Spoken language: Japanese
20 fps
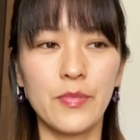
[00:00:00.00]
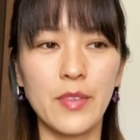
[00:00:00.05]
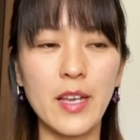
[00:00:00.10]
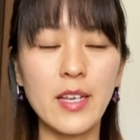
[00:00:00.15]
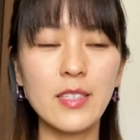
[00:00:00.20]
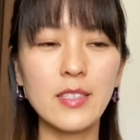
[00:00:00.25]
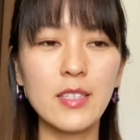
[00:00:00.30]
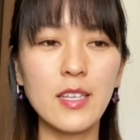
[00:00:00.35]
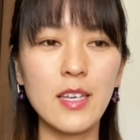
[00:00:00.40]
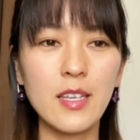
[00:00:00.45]

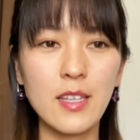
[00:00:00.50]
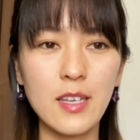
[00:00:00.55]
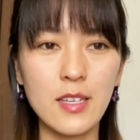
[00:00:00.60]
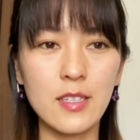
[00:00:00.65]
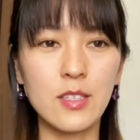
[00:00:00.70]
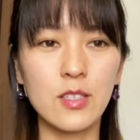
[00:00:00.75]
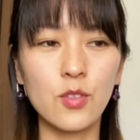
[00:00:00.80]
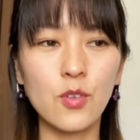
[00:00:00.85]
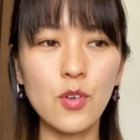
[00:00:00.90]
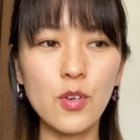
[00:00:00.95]
男性
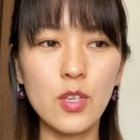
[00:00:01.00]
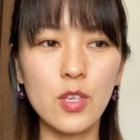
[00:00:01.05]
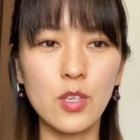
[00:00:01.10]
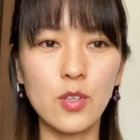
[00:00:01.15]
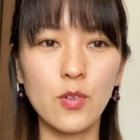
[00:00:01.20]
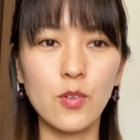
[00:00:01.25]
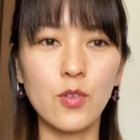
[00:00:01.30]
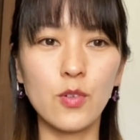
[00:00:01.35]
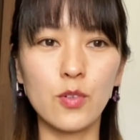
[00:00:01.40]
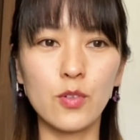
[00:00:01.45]
ですごい
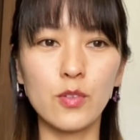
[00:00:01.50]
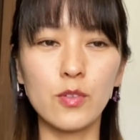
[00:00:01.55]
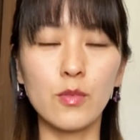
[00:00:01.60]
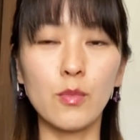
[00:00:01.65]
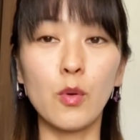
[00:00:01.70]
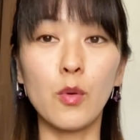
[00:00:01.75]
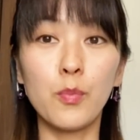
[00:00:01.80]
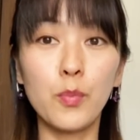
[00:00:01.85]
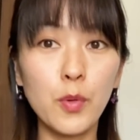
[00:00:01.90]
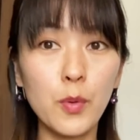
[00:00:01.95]
勢いよ
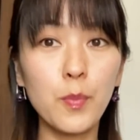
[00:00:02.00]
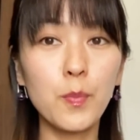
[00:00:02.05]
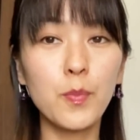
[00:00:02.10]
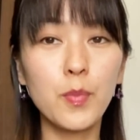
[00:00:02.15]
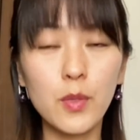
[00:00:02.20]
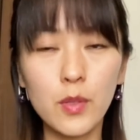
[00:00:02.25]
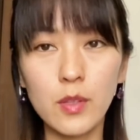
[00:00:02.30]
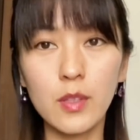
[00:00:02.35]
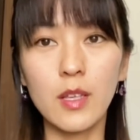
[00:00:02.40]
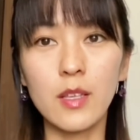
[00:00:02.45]
くもう
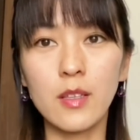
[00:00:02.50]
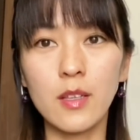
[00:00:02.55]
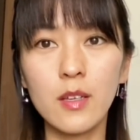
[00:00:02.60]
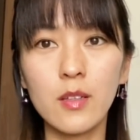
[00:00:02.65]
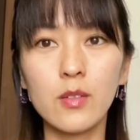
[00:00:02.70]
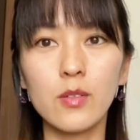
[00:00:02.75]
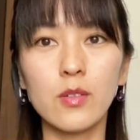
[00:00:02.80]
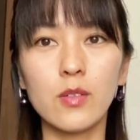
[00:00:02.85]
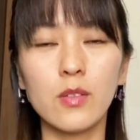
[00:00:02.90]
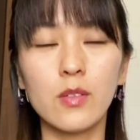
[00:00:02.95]
ビュッビュッって
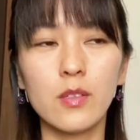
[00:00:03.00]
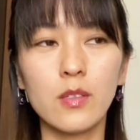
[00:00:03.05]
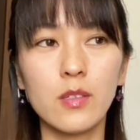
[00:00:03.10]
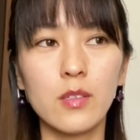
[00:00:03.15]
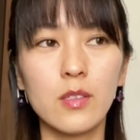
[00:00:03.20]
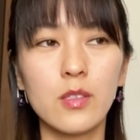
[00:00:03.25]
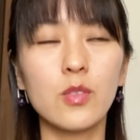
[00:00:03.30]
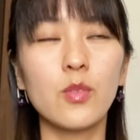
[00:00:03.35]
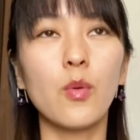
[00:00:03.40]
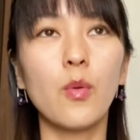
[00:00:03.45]
出る
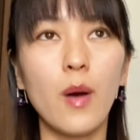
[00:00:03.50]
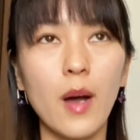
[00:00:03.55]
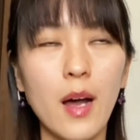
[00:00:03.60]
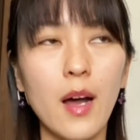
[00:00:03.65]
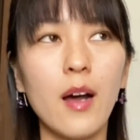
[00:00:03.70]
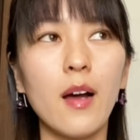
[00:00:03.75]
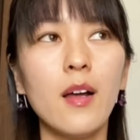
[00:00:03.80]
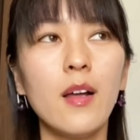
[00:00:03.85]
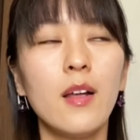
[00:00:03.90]
人は、